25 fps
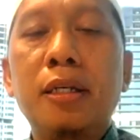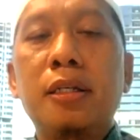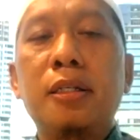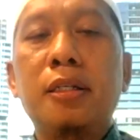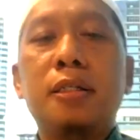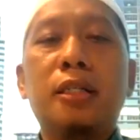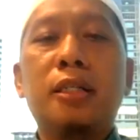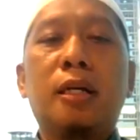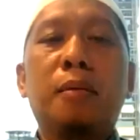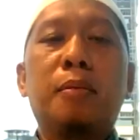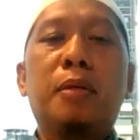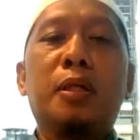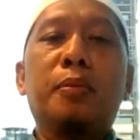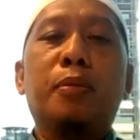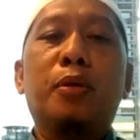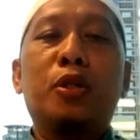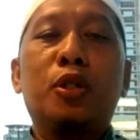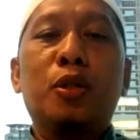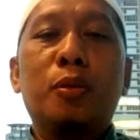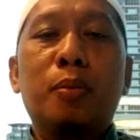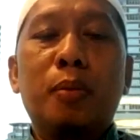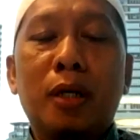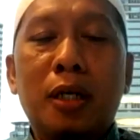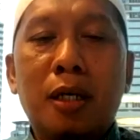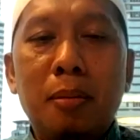Selamat
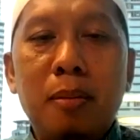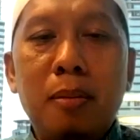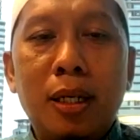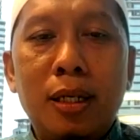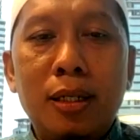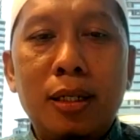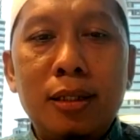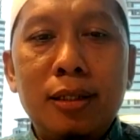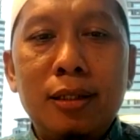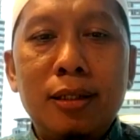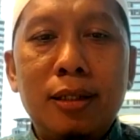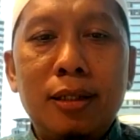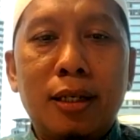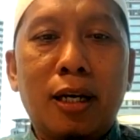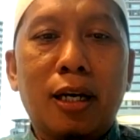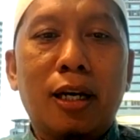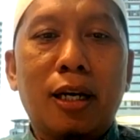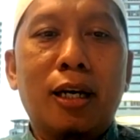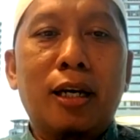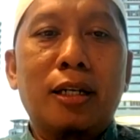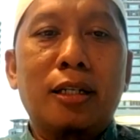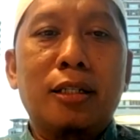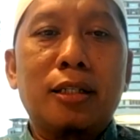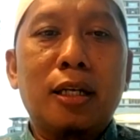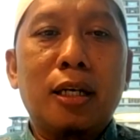berjumpa kembali
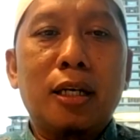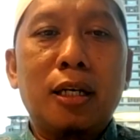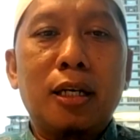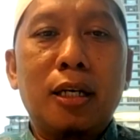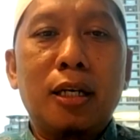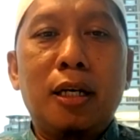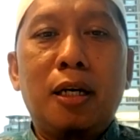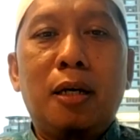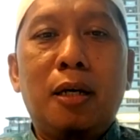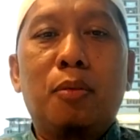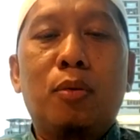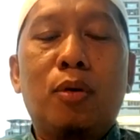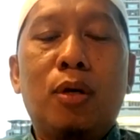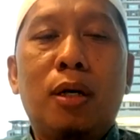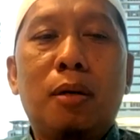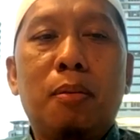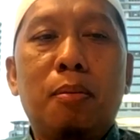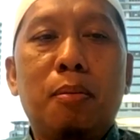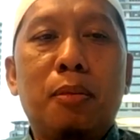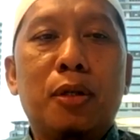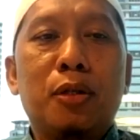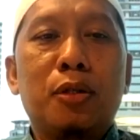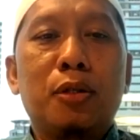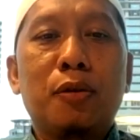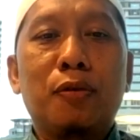dengan saya
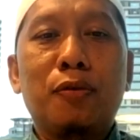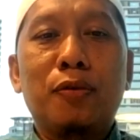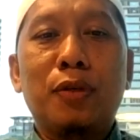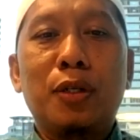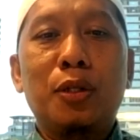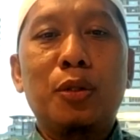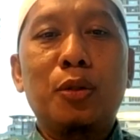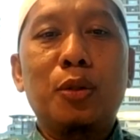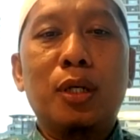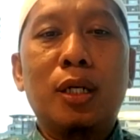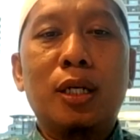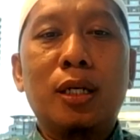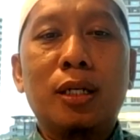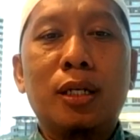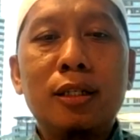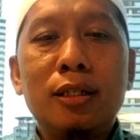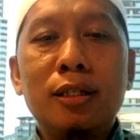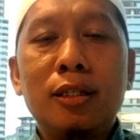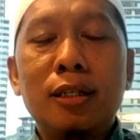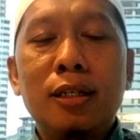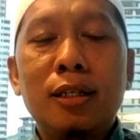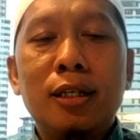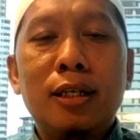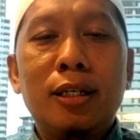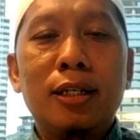Muhammad Sofan
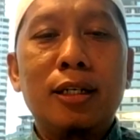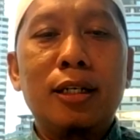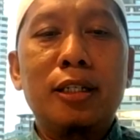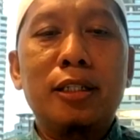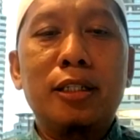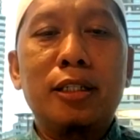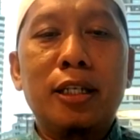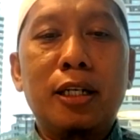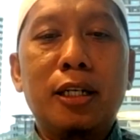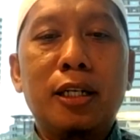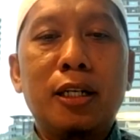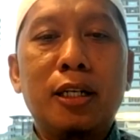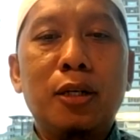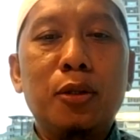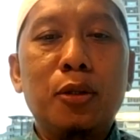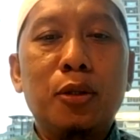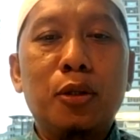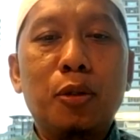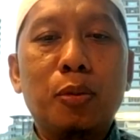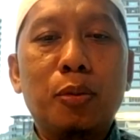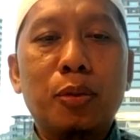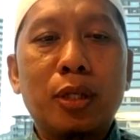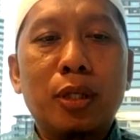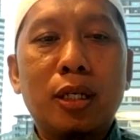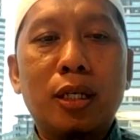Johari di channel
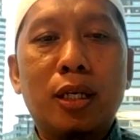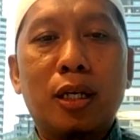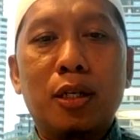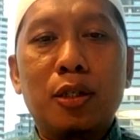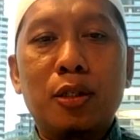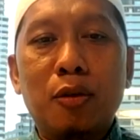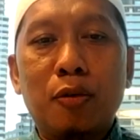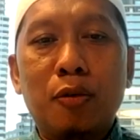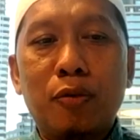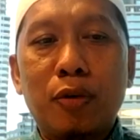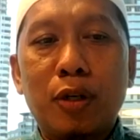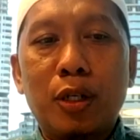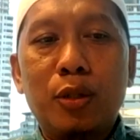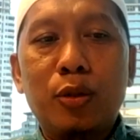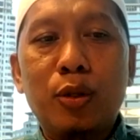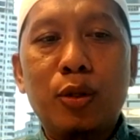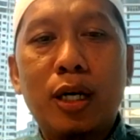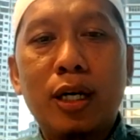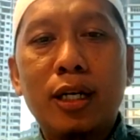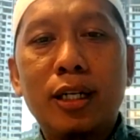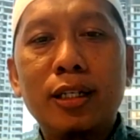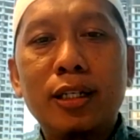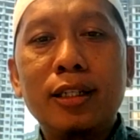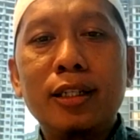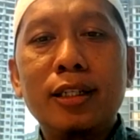YouTube saya Sofan
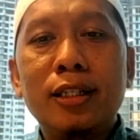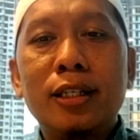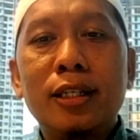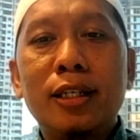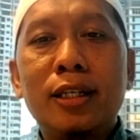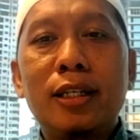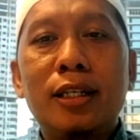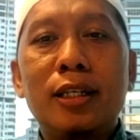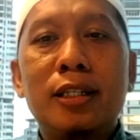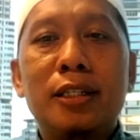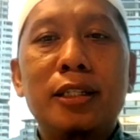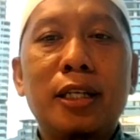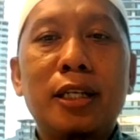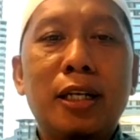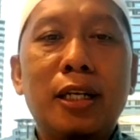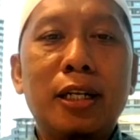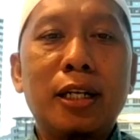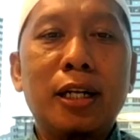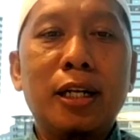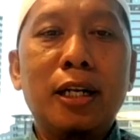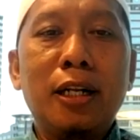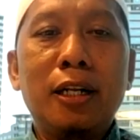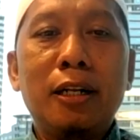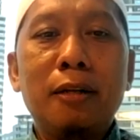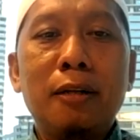Johari,
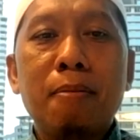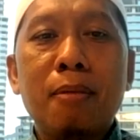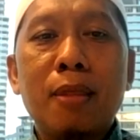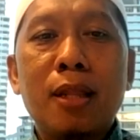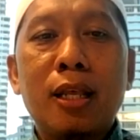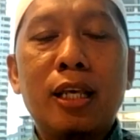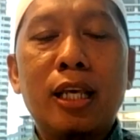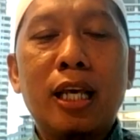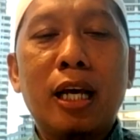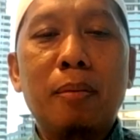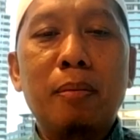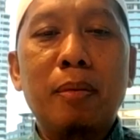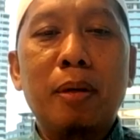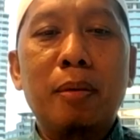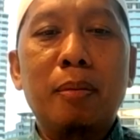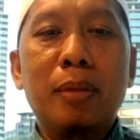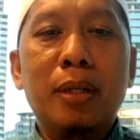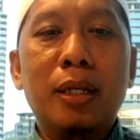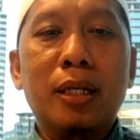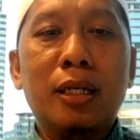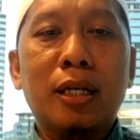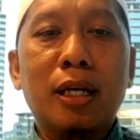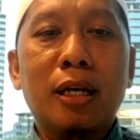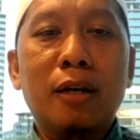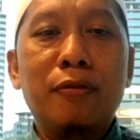channel yang
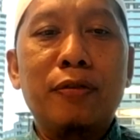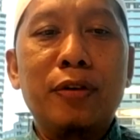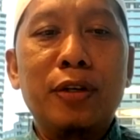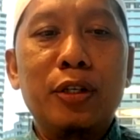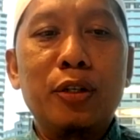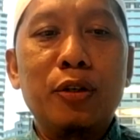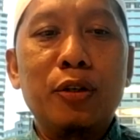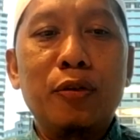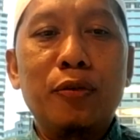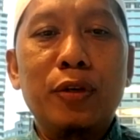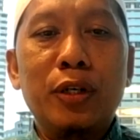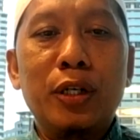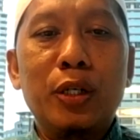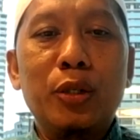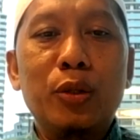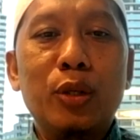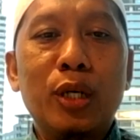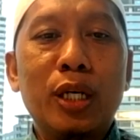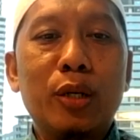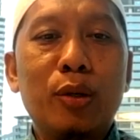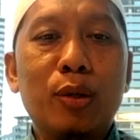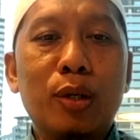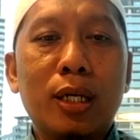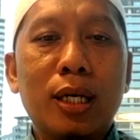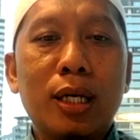memberikan video-video
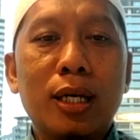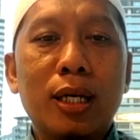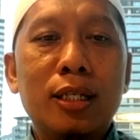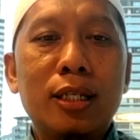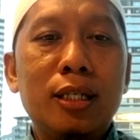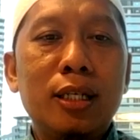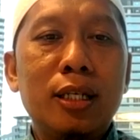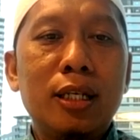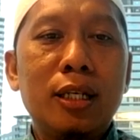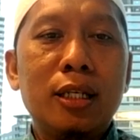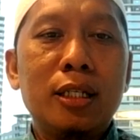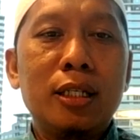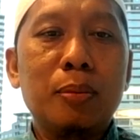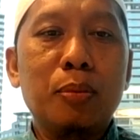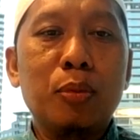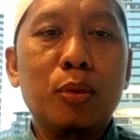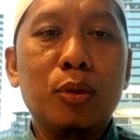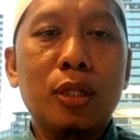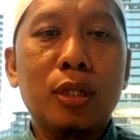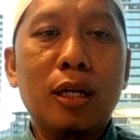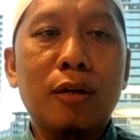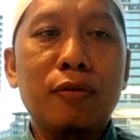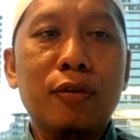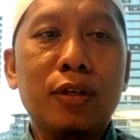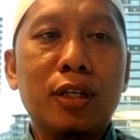edukasi
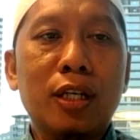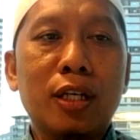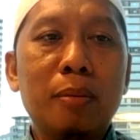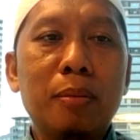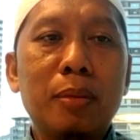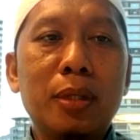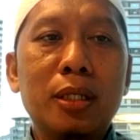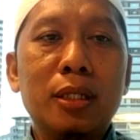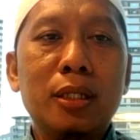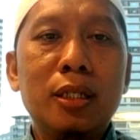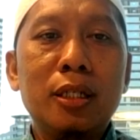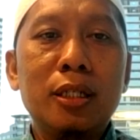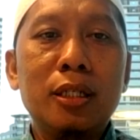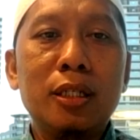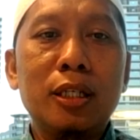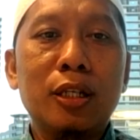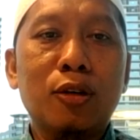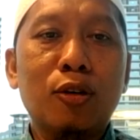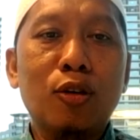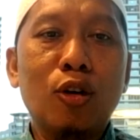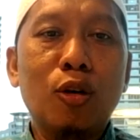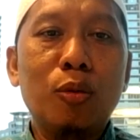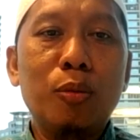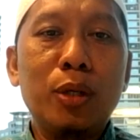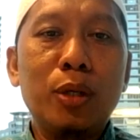seputar fikih bisnis,
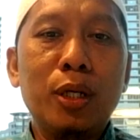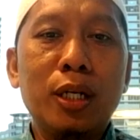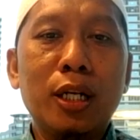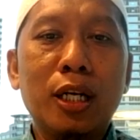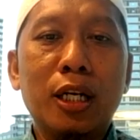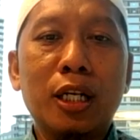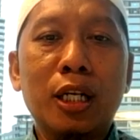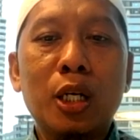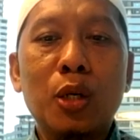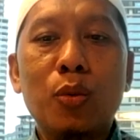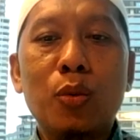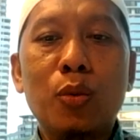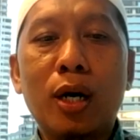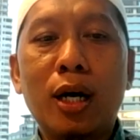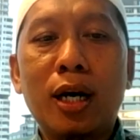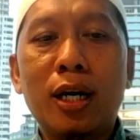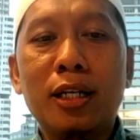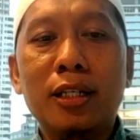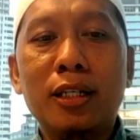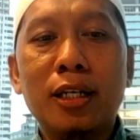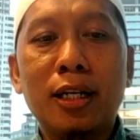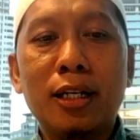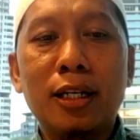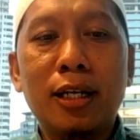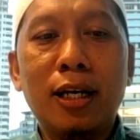ekonomi dan keuangan
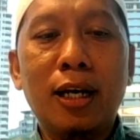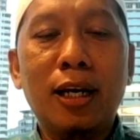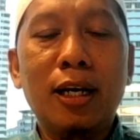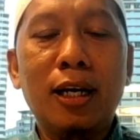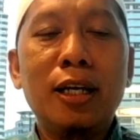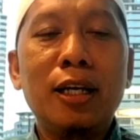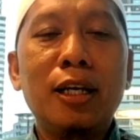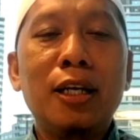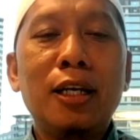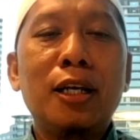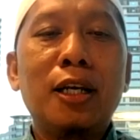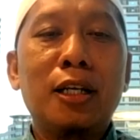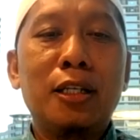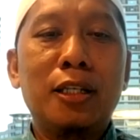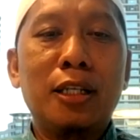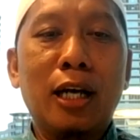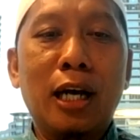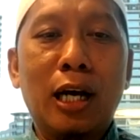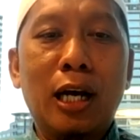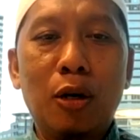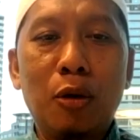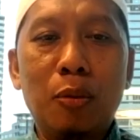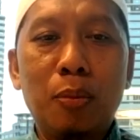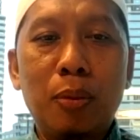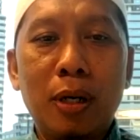syariah.
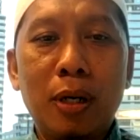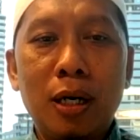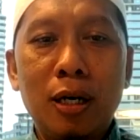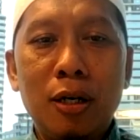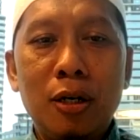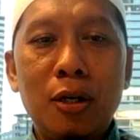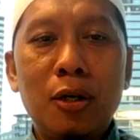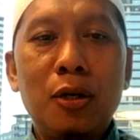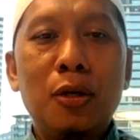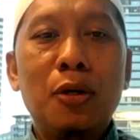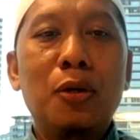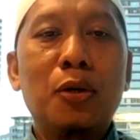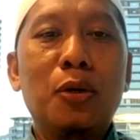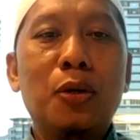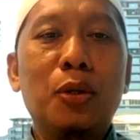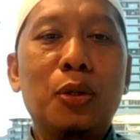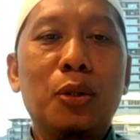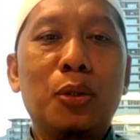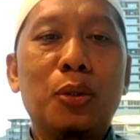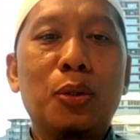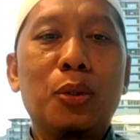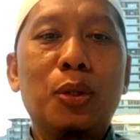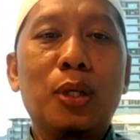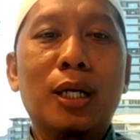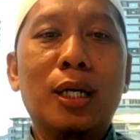Jangan lupa
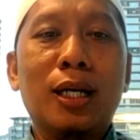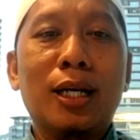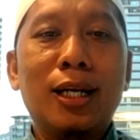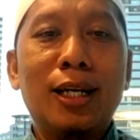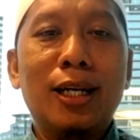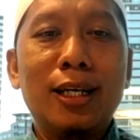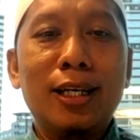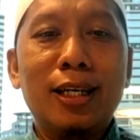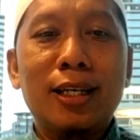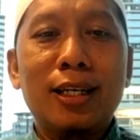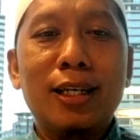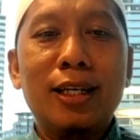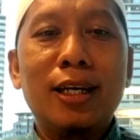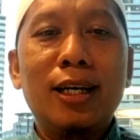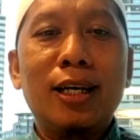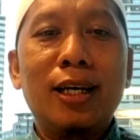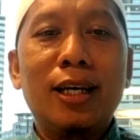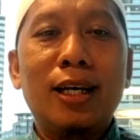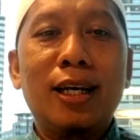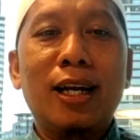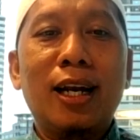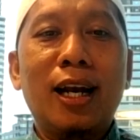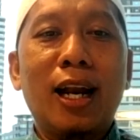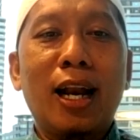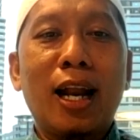untuk klik
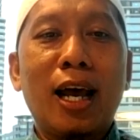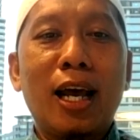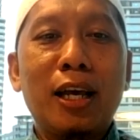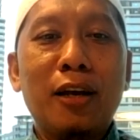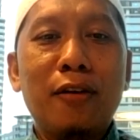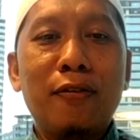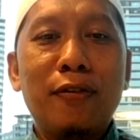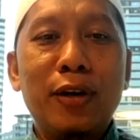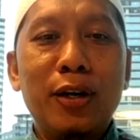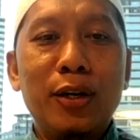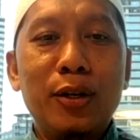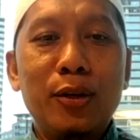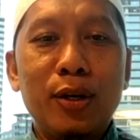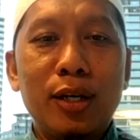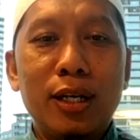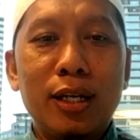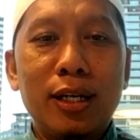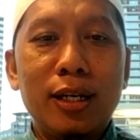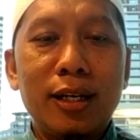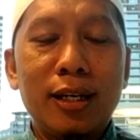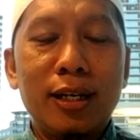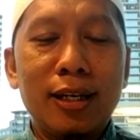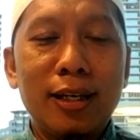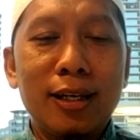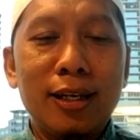like video
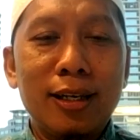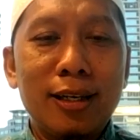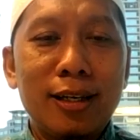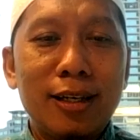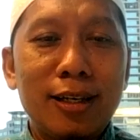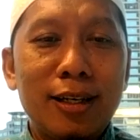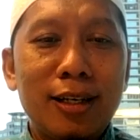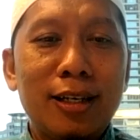ini,